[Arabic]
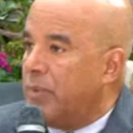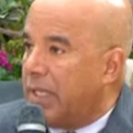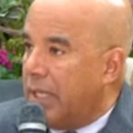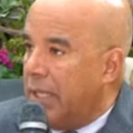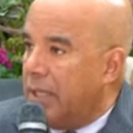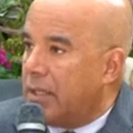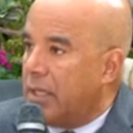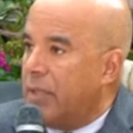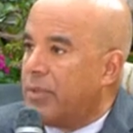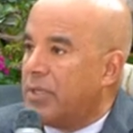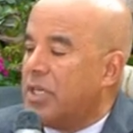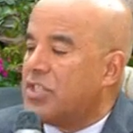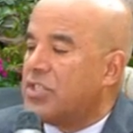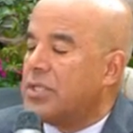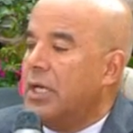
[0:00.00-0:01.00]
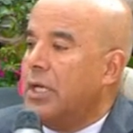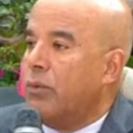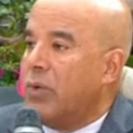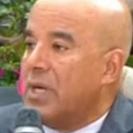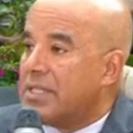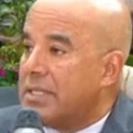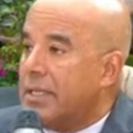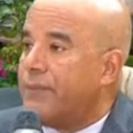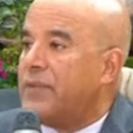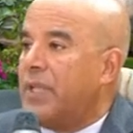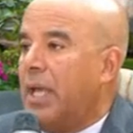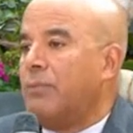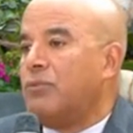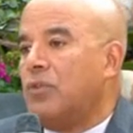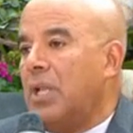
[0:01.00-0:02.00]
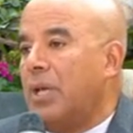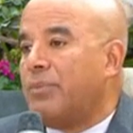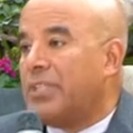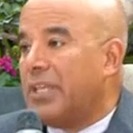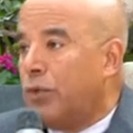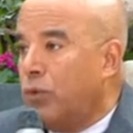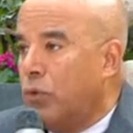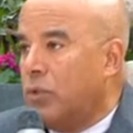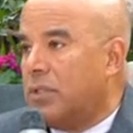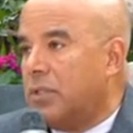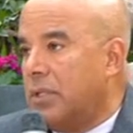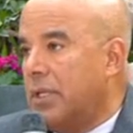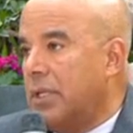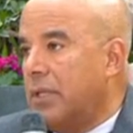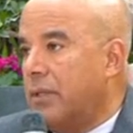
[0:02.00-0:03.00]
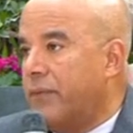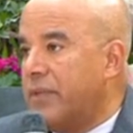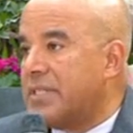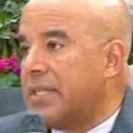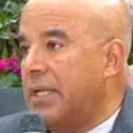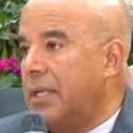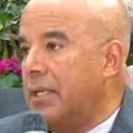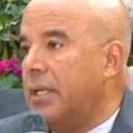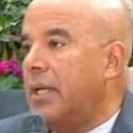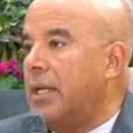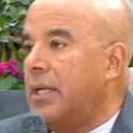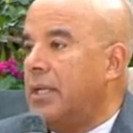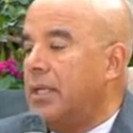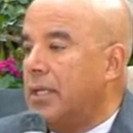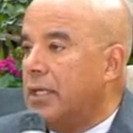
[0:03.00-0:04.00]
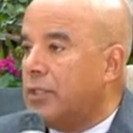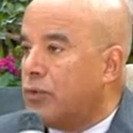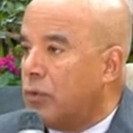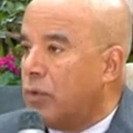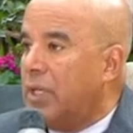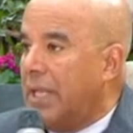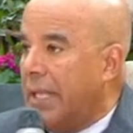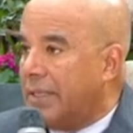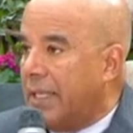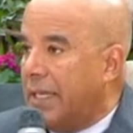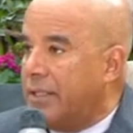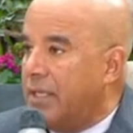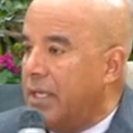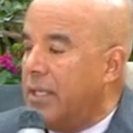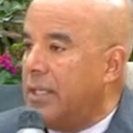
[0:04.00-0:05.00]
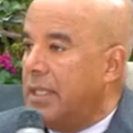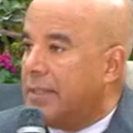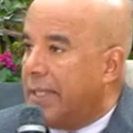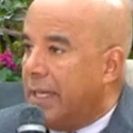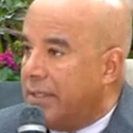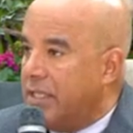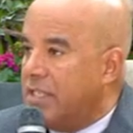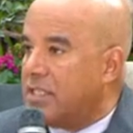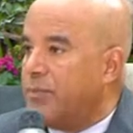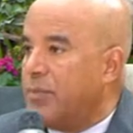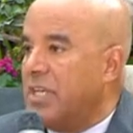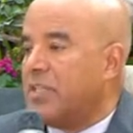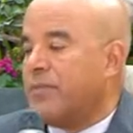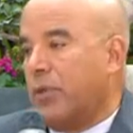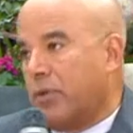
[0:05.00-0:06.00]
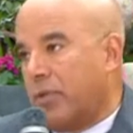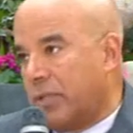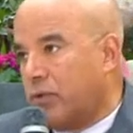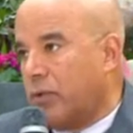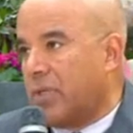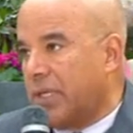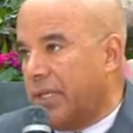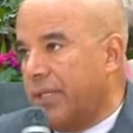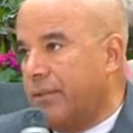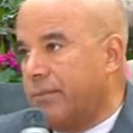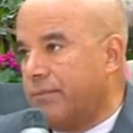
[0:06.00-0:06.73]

خلال الري بالرش واصنافنا الحمد لله بتجود في ظل الطرق التحديث بالنسبه لطرق الري